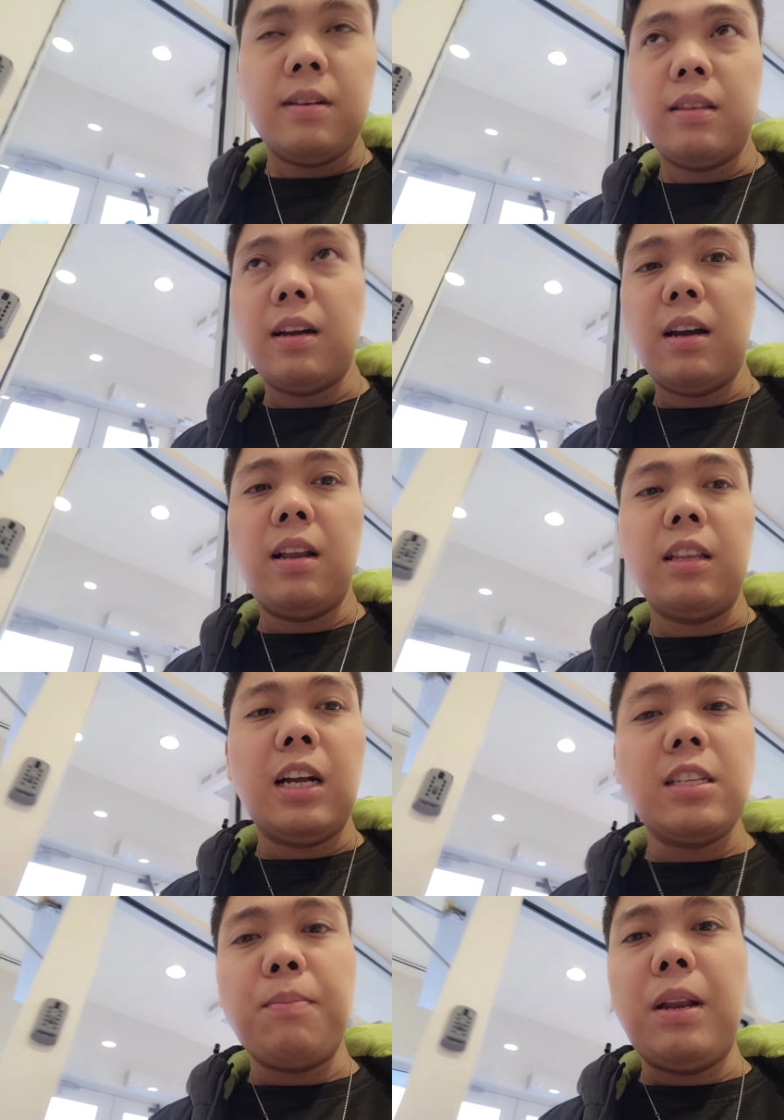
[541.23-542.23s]
Ang tagal, ang
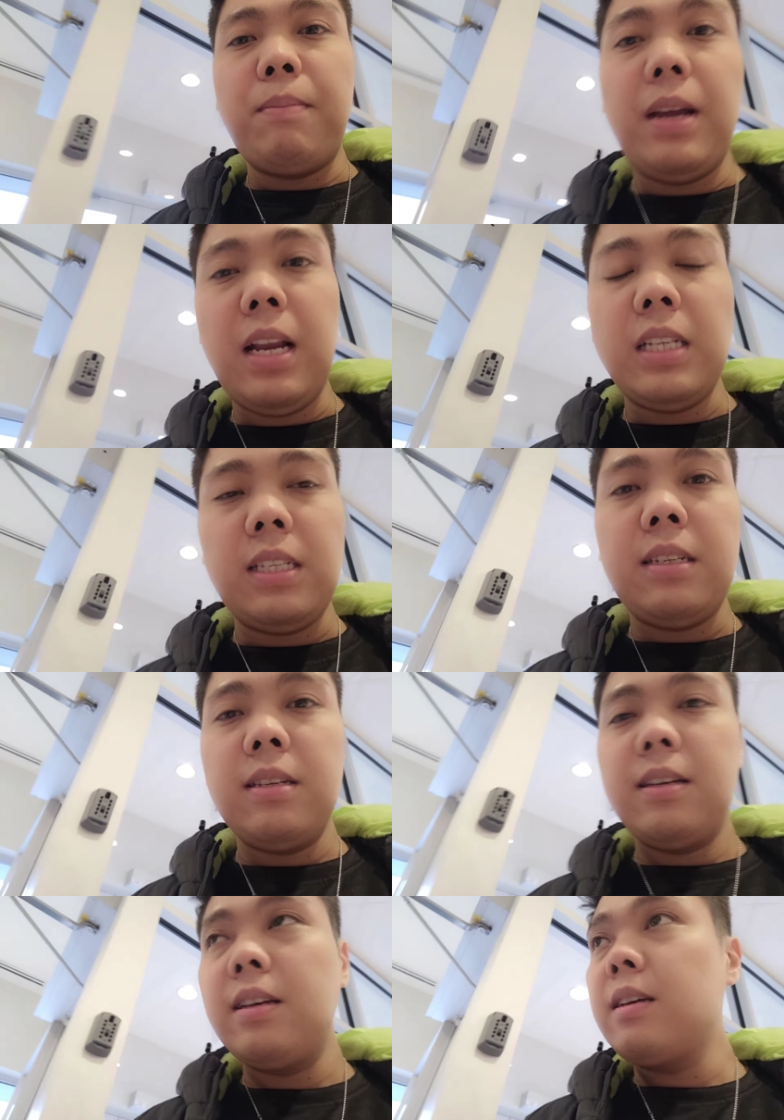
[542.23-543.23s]
tagal sa Pilipinas.
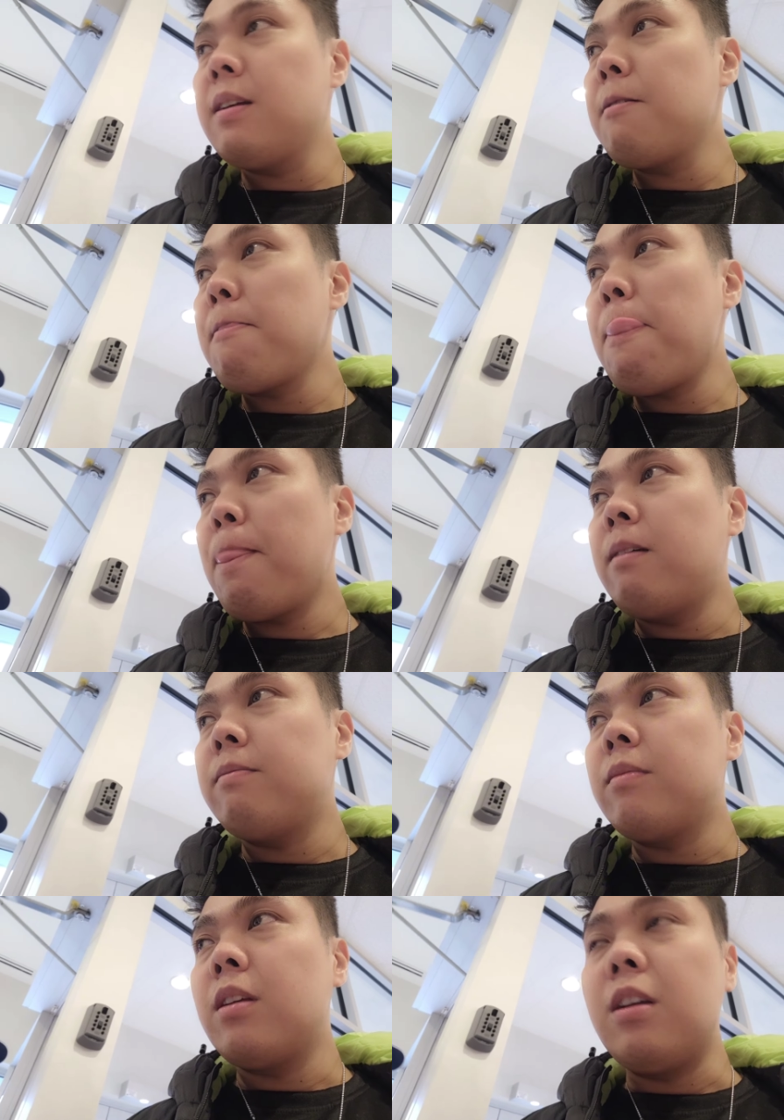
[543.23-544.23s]

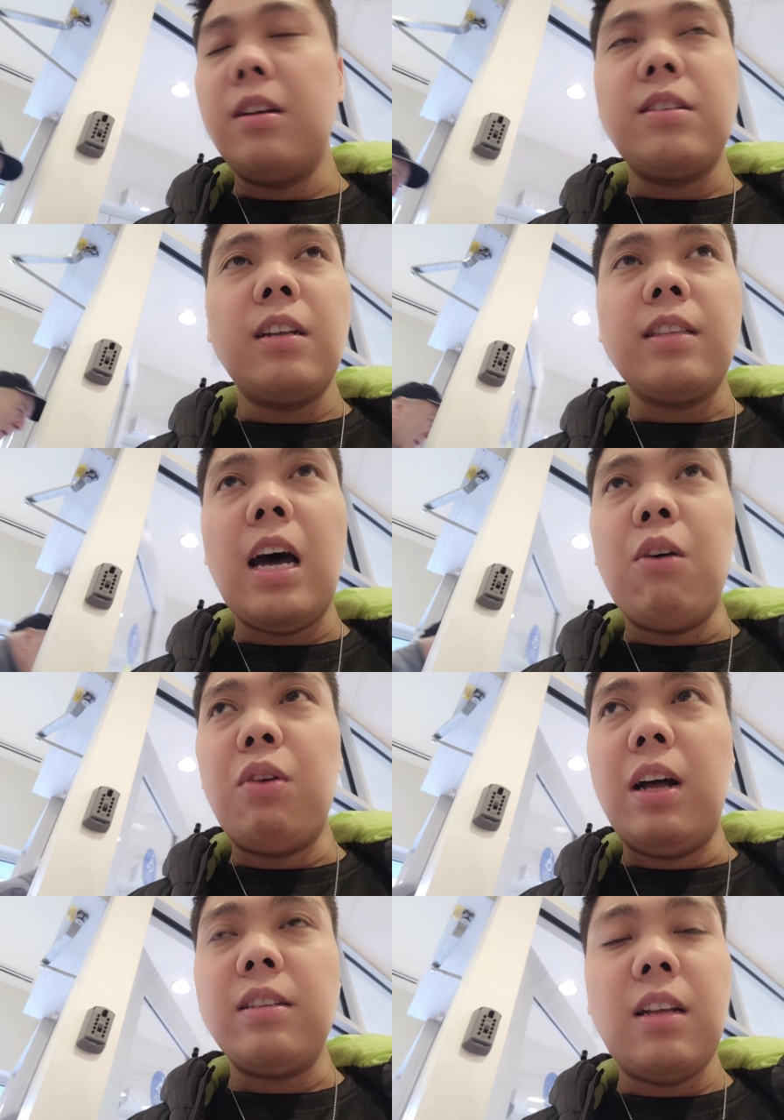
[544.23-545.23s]
Isang tao
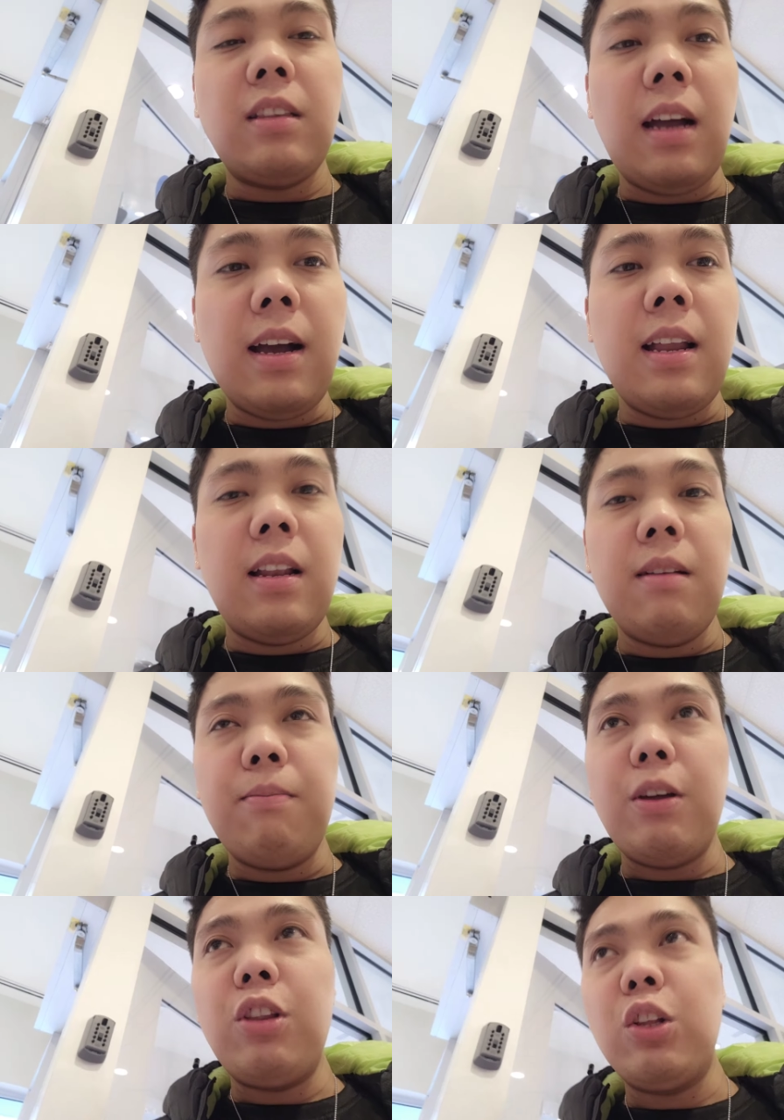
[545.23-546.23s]
lang ang tagal.
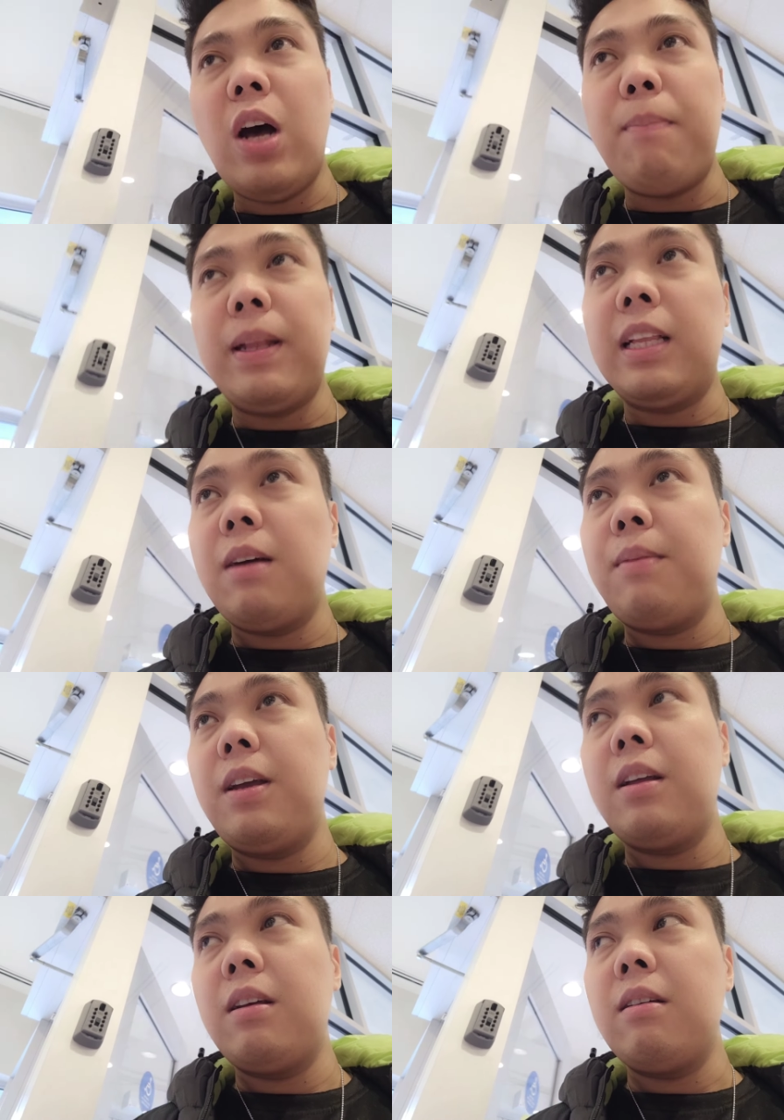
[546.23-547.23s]
Pero dito apat kami.
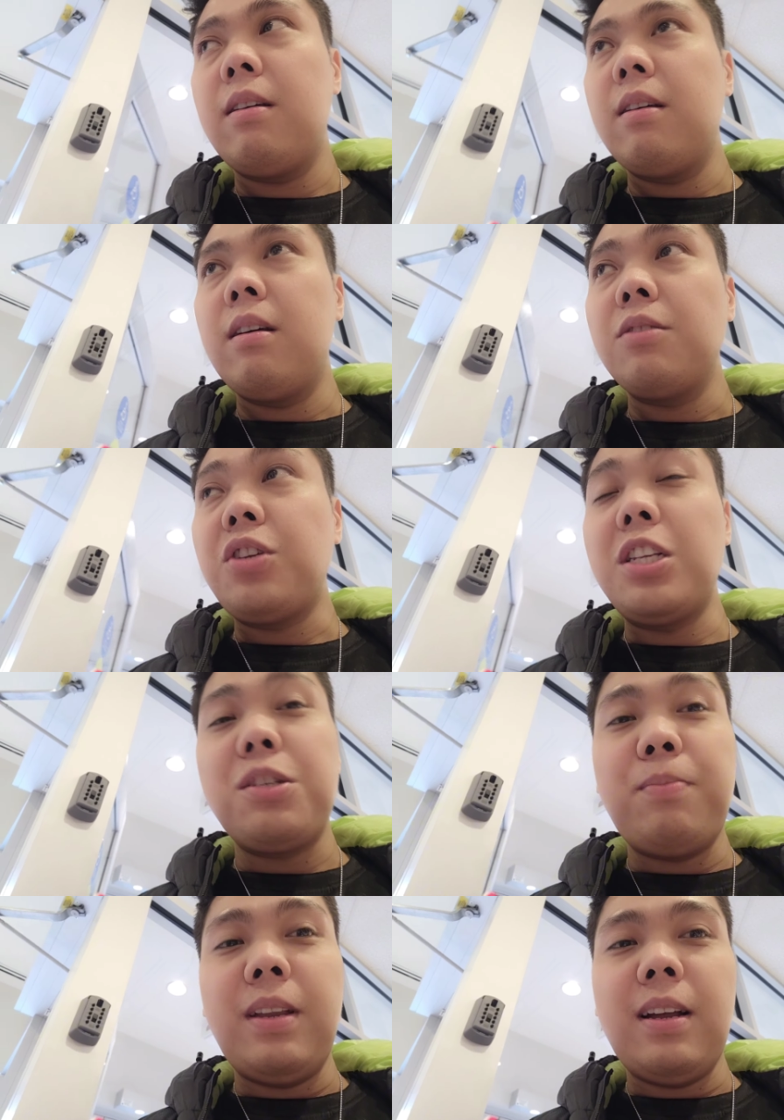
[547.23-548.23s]

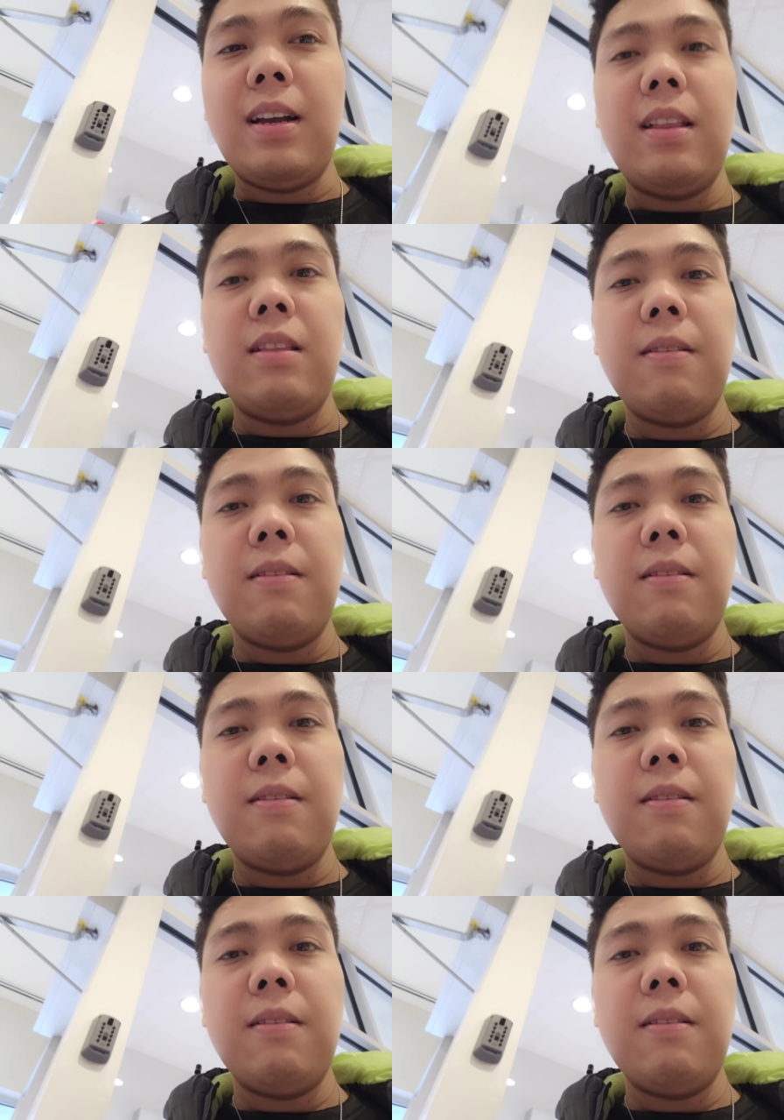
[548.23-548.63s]
Change pin agad.